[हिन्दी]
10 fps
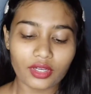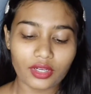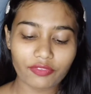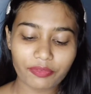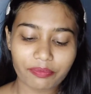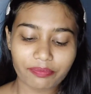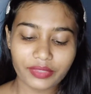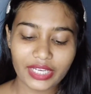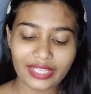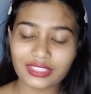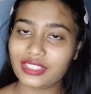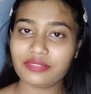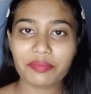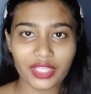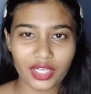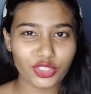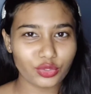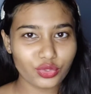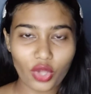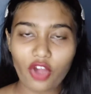फिर ये लेंसेज मैं बताना चाहती
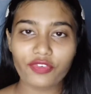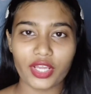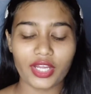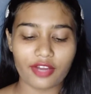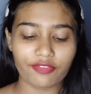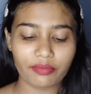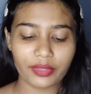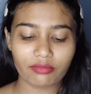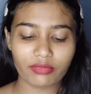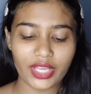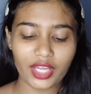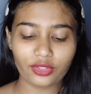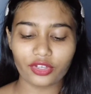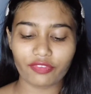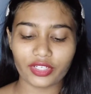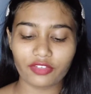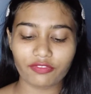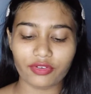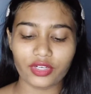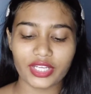हूँ सॉफ्ट है काफी बट एक आध तो
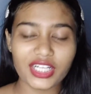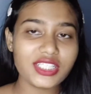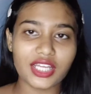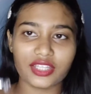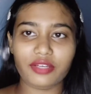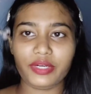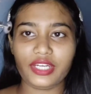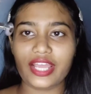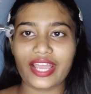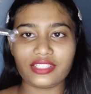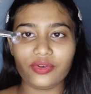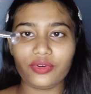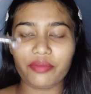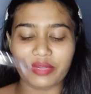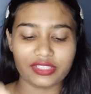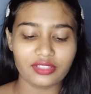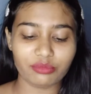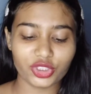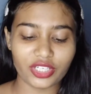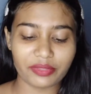डिफेक्टिव निकल जाते हैं बट ये ऐसा होगा मेरे साथ
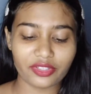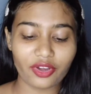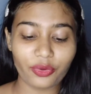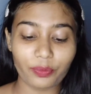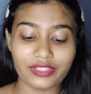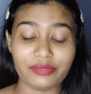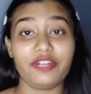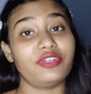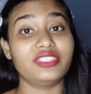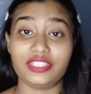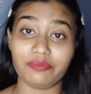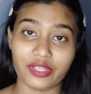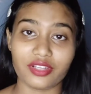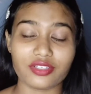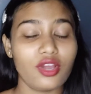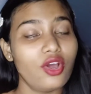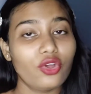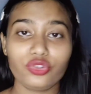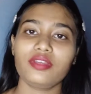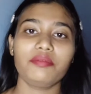मुझे नहीं पता और ऊपर से मेरा फर्स्ट एक्सपीरियंस
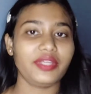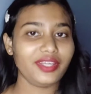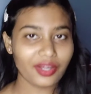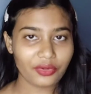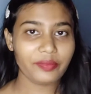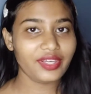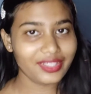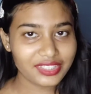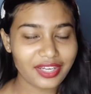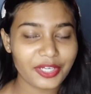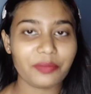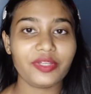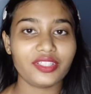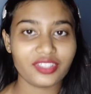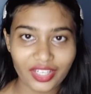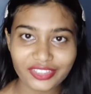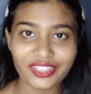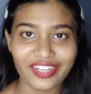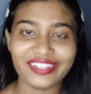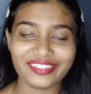मेरी आंखों में लेंस लगाने के बाद इतना
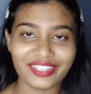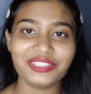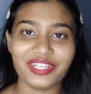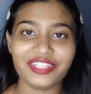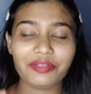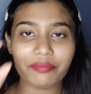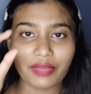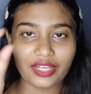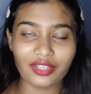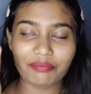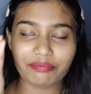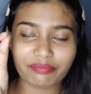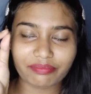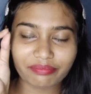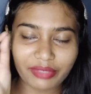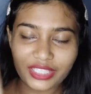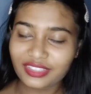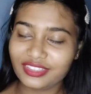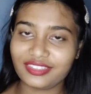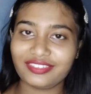जला इतना जला कि मैंने
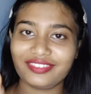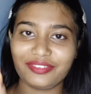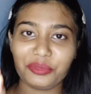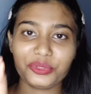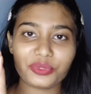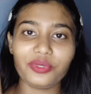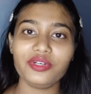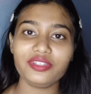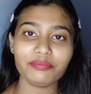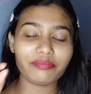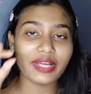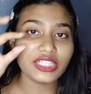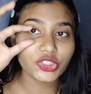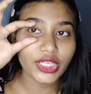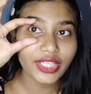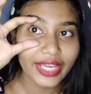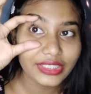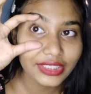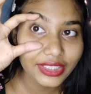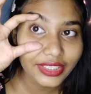बस उसको मैंने शायद
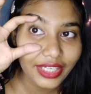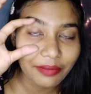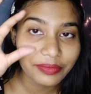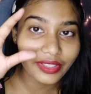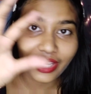ऐसे करके आपके